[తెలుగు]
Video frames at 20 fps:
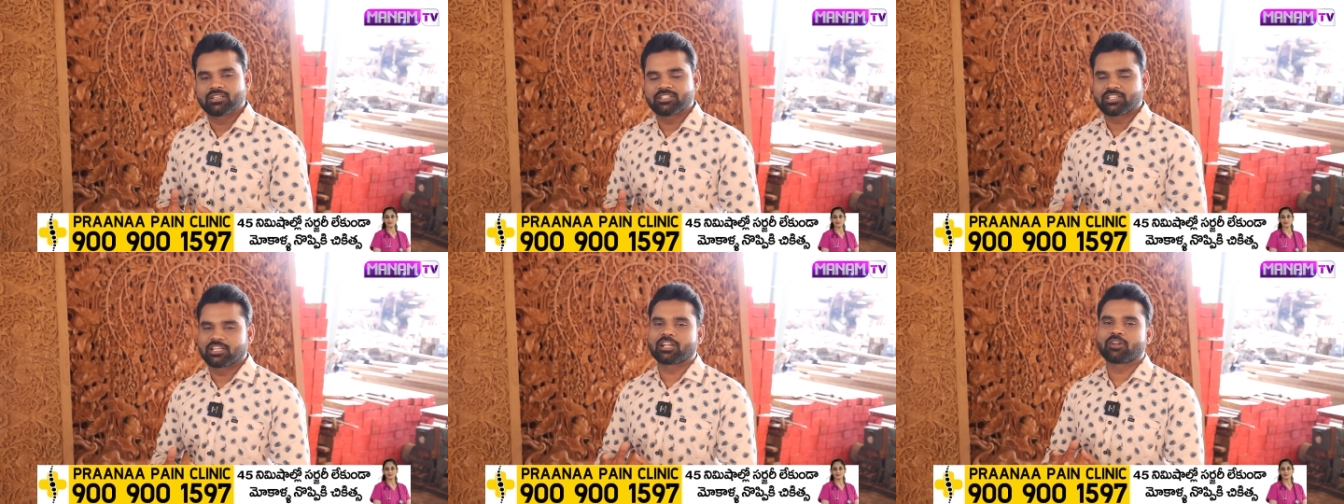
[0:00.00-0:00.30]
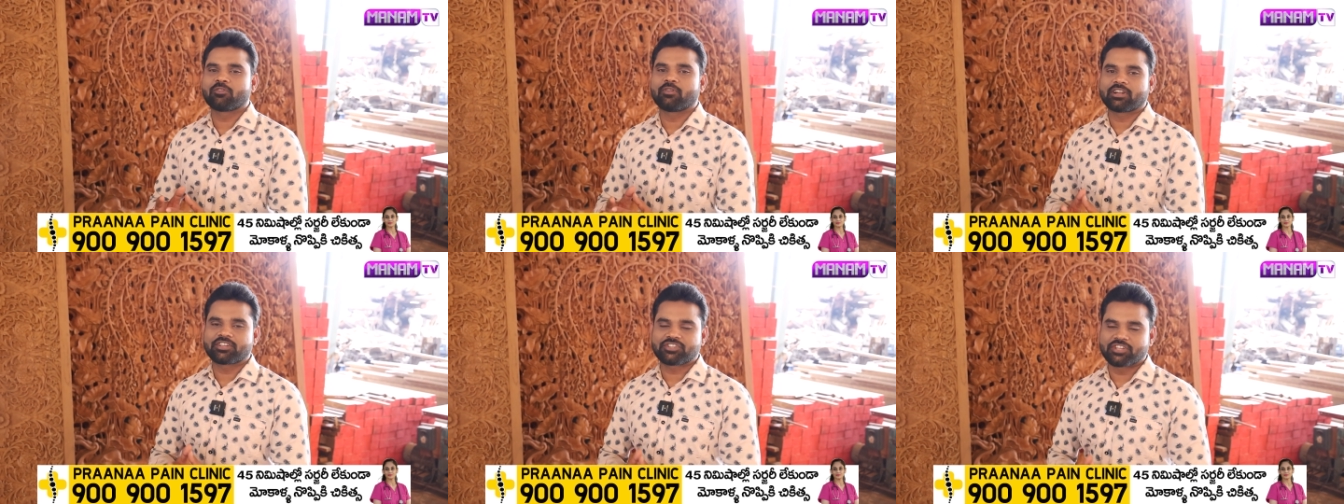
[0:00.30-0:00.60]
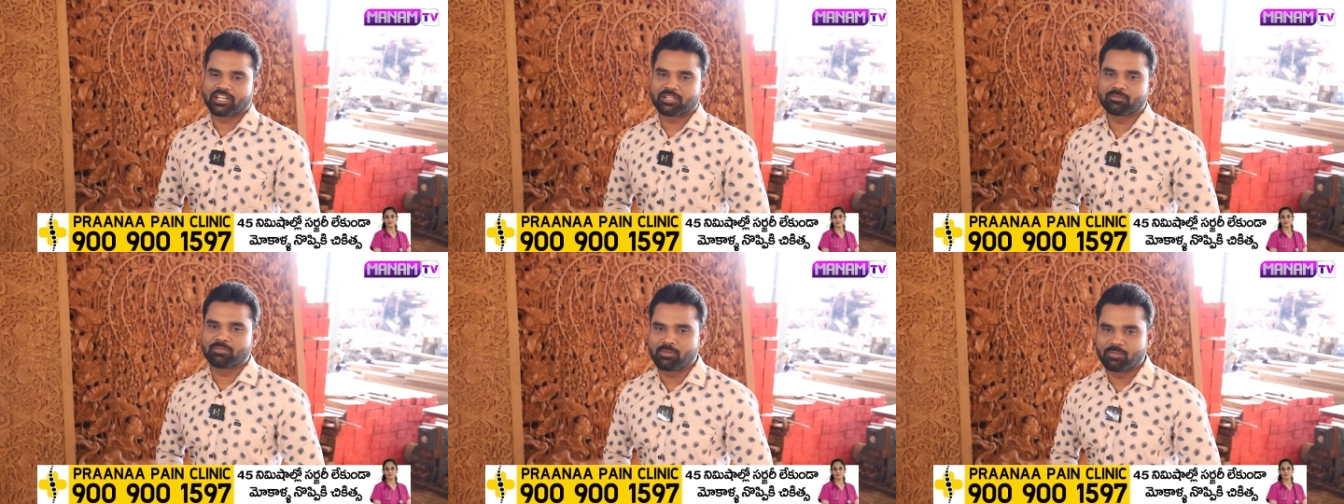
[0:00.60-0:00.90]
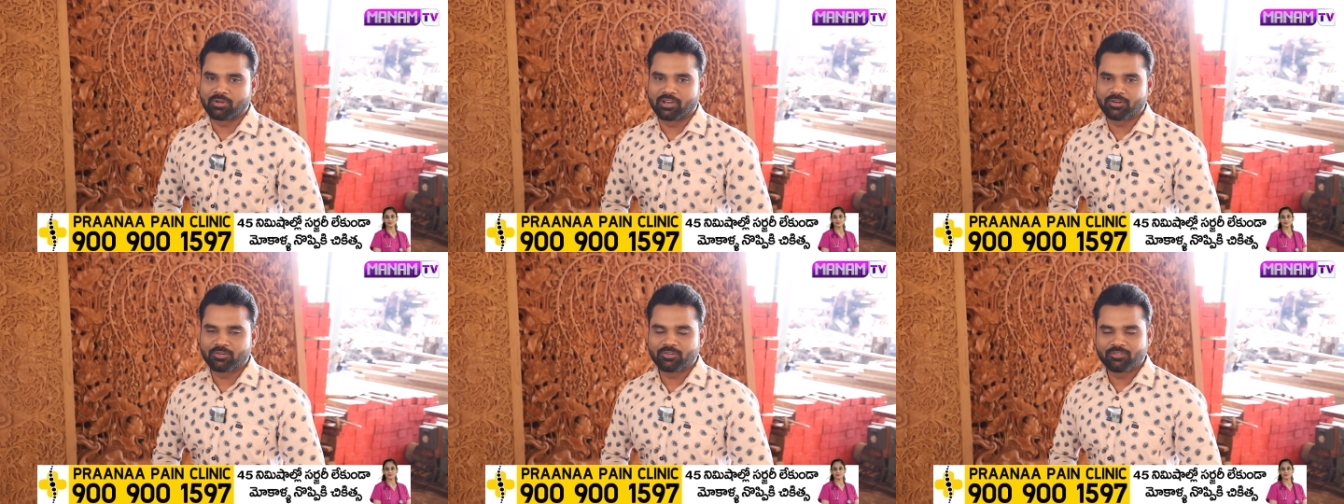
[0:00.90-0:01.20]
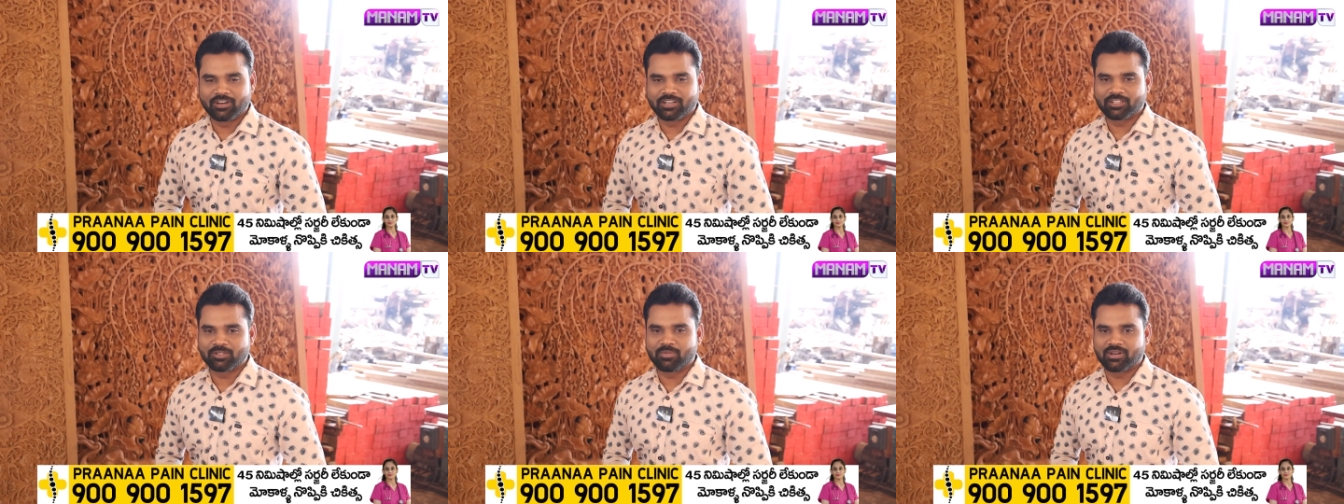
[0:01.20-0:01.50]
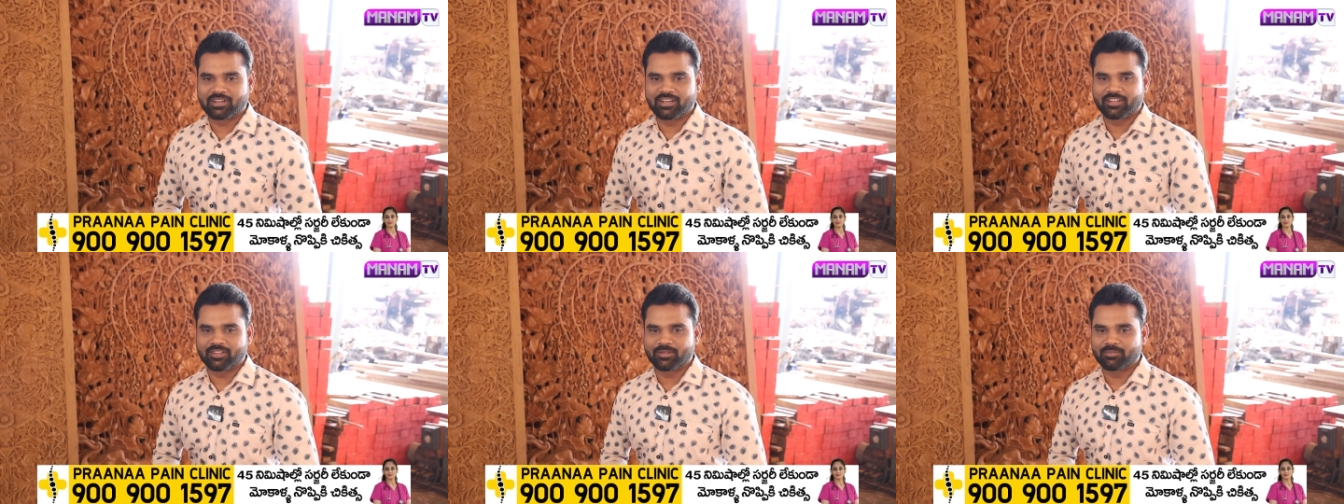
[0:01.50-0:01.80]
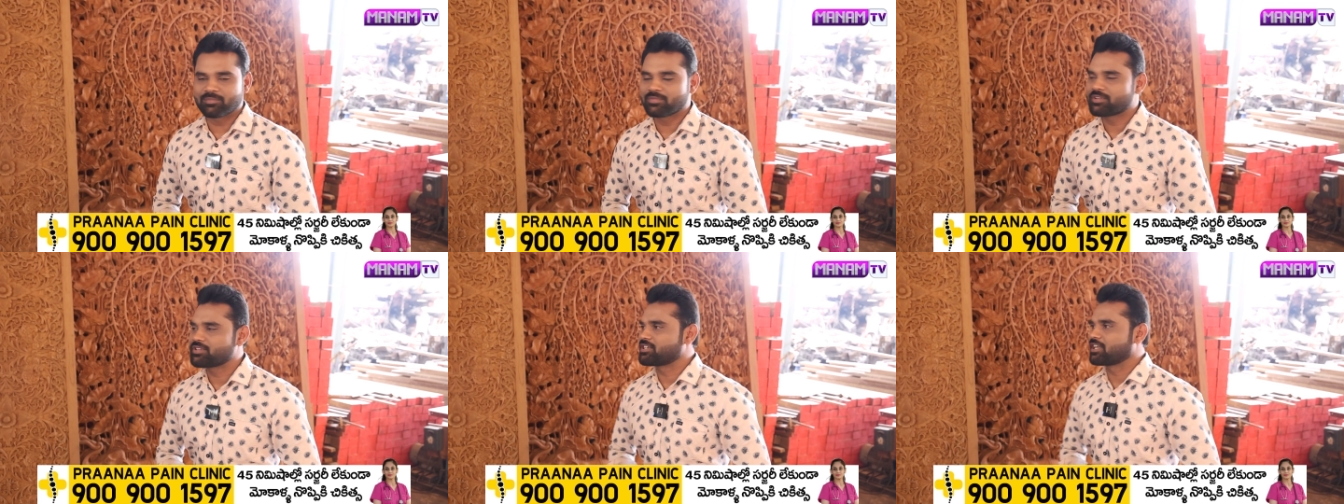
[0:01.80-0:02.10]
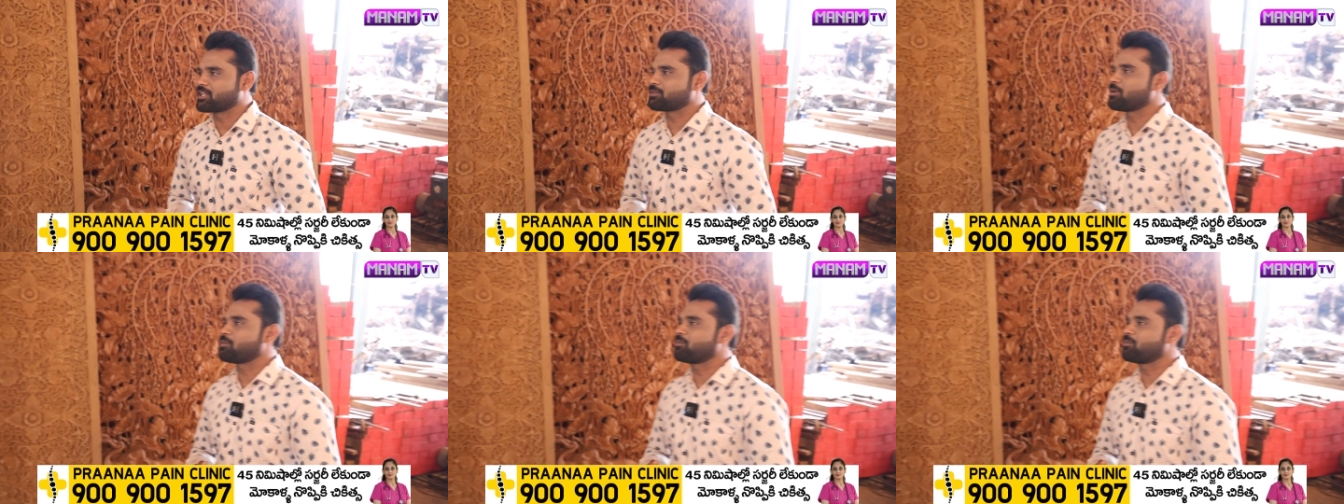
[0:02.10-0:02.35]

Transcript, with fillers: చదలవాడ శరత్ బాబు గారు వారితో మాట్లాడదాం శరత్